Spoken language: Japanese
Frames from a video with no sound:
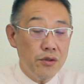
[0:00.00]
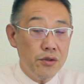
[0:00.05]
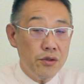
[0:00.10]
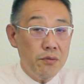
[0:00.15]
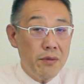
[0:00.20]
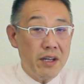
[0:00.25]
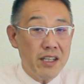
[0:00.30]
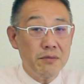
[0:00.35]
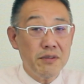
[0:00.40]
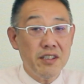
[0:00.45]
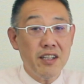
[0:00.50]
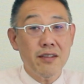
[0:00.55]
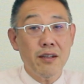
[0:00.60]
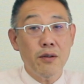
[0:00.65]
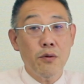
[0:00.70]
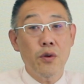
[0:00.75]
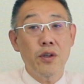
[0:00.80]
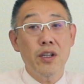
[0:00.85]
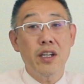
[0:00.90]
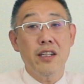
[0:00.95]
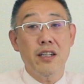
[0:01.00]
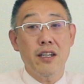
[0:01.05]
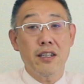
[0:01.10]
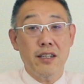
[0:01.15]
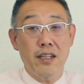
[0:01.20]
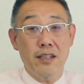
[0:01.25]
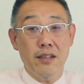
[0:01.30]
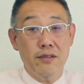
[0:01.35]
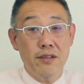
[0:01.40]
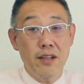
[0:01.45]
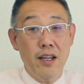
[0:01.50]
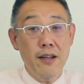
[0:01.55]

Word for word: うことをまず皆さんご理解いただきたいんです